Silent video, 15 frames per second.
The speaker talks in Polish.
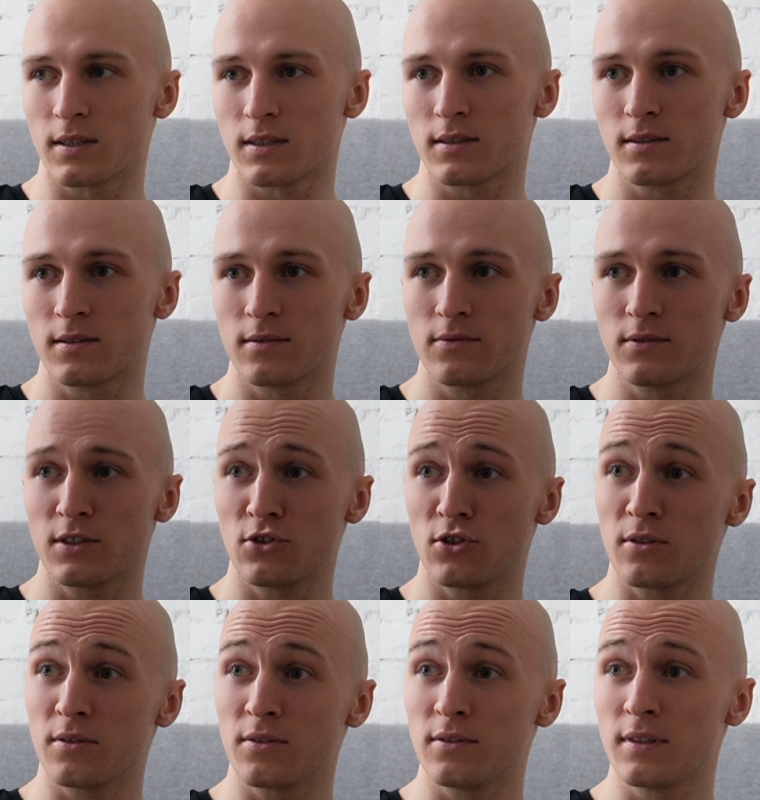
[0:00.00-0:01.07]
jest. W
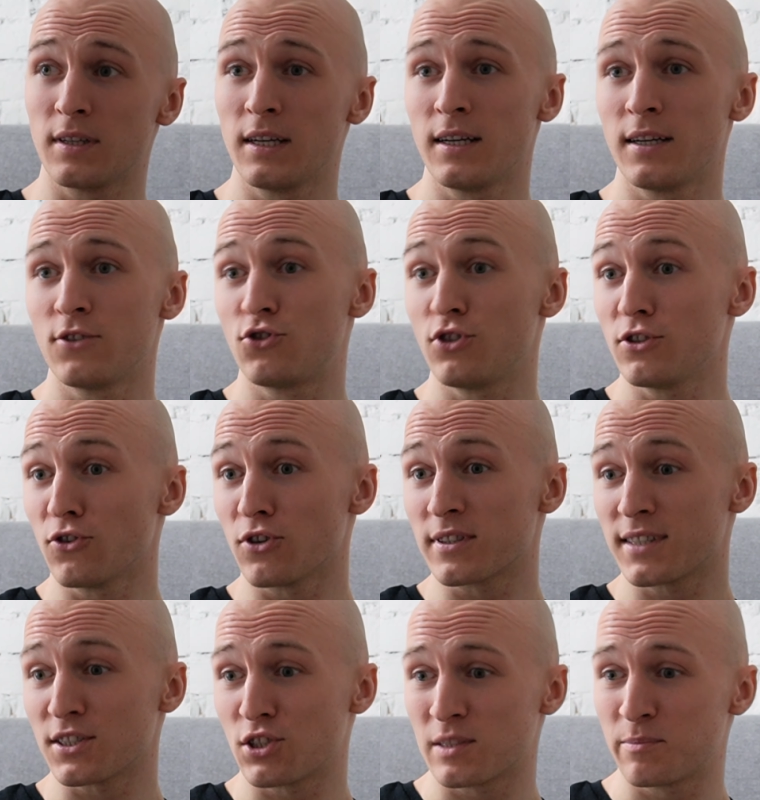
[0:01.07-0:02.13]
sensie Chico
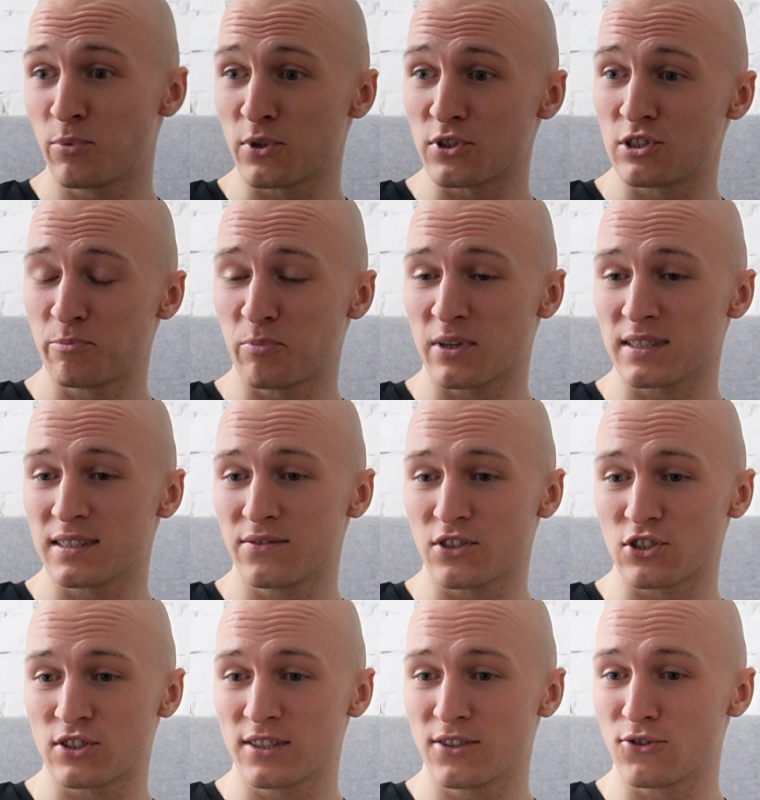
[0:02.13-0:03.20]
chce się społecznie
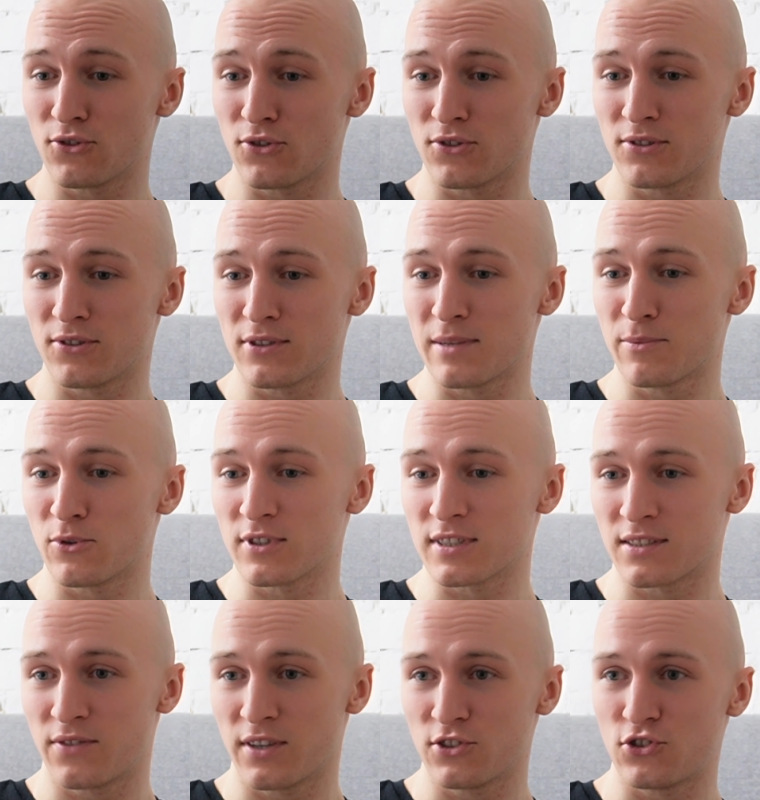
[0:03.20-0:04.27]
pokazywać, tego no nie mogę
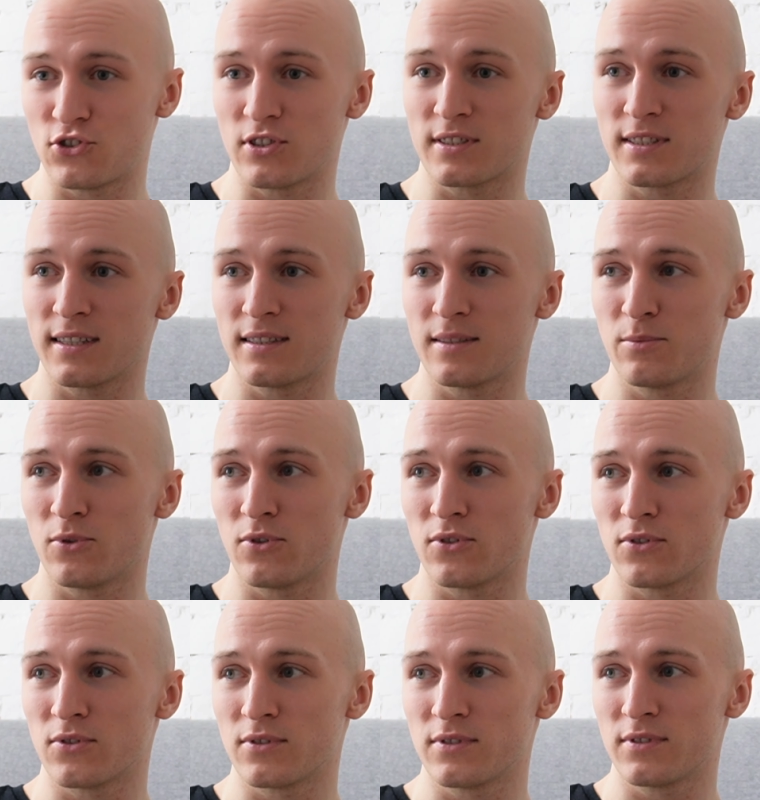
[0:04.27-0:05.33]
stwierdzić niestety,
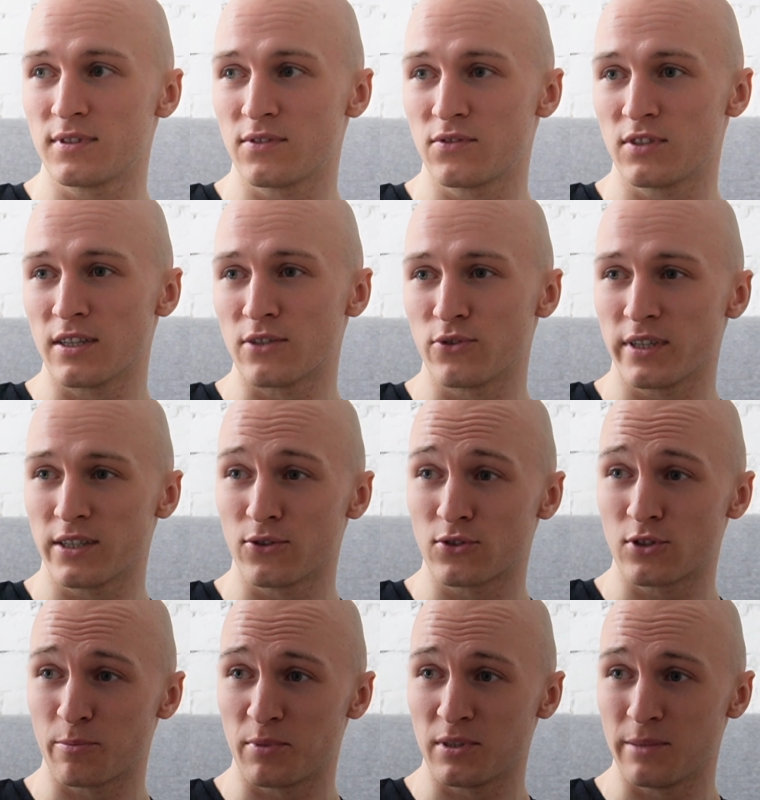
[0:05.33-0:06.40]
bo ze względu na jego
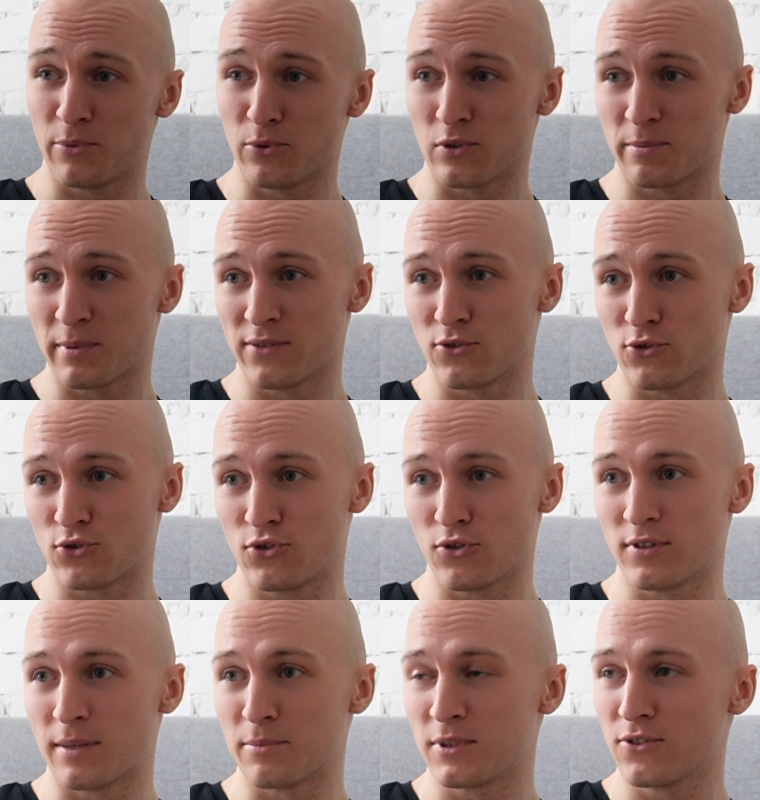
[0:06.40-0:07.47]
stopień niepełnosprawności
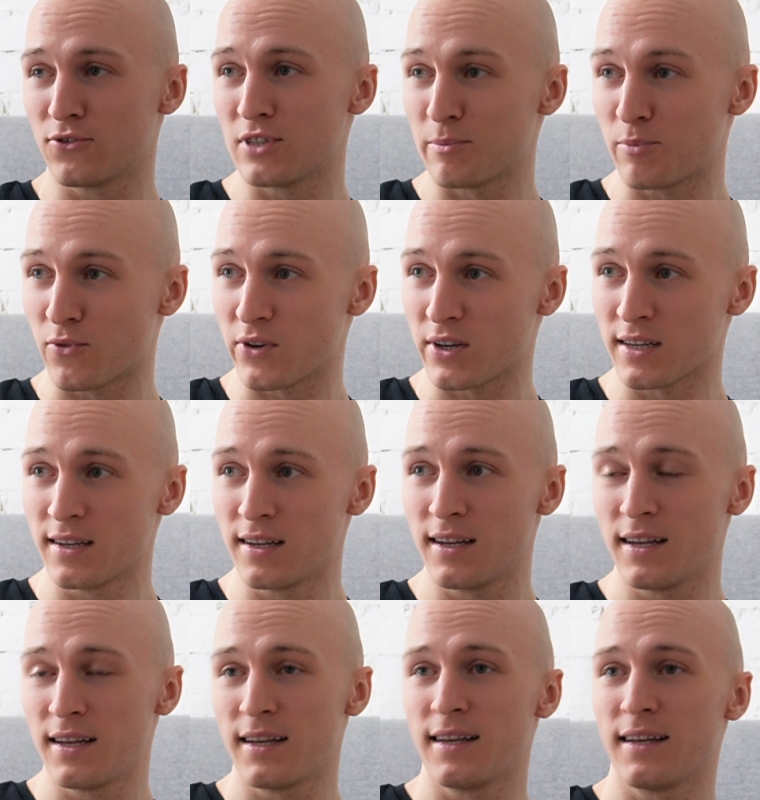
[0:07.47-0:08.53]
on nam tego nie powie. Mhm.
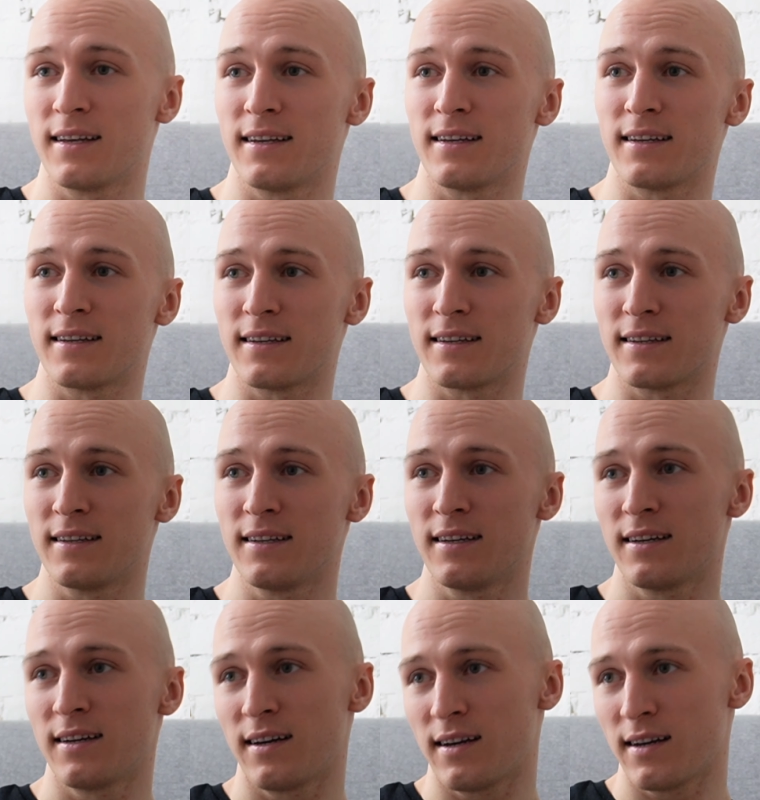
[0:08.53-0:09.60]
E
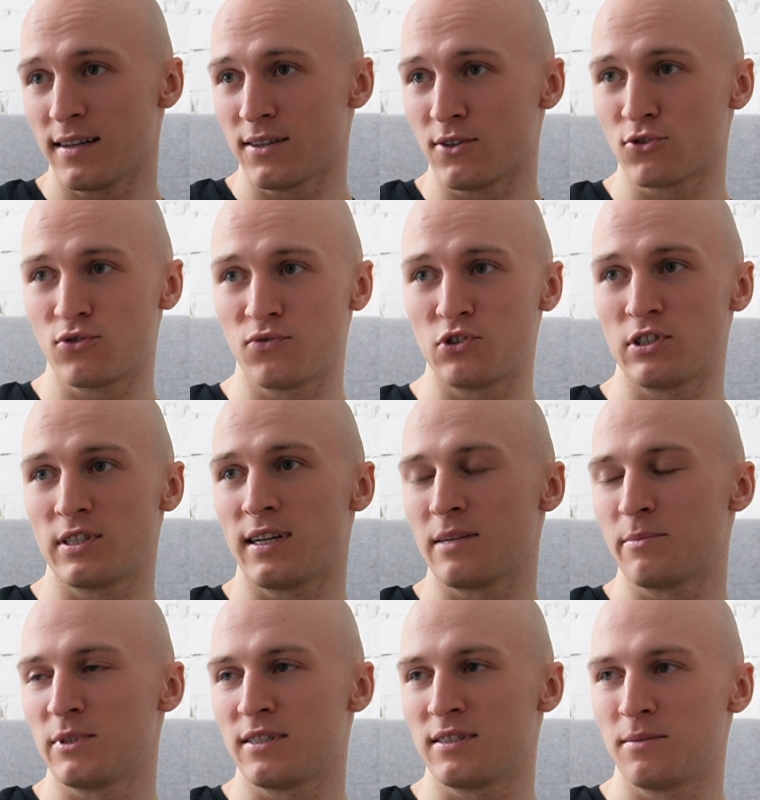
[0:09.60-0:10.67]
ale oczywiście
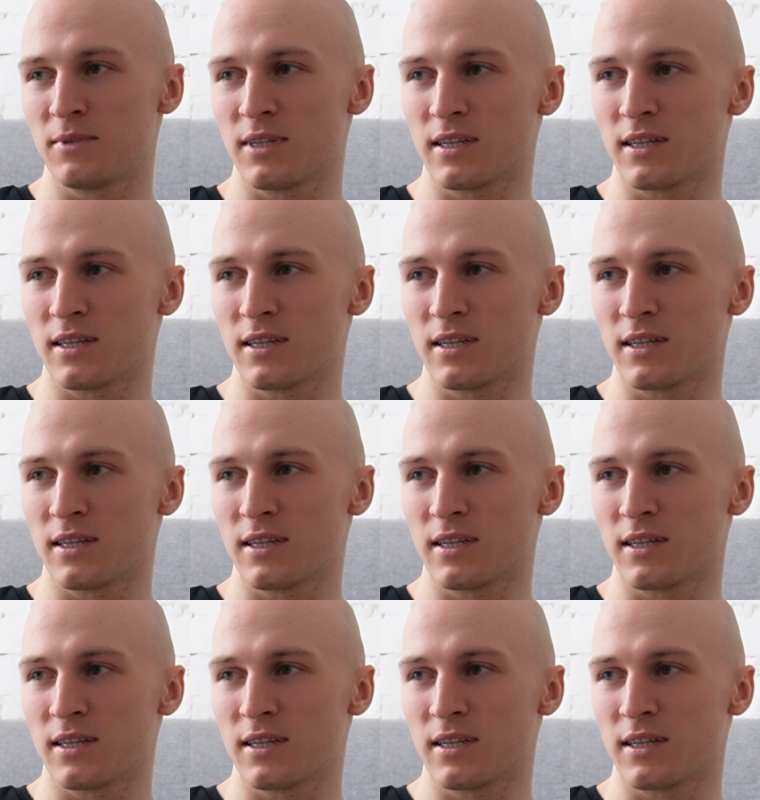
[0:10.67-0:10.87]
dalej będę z nim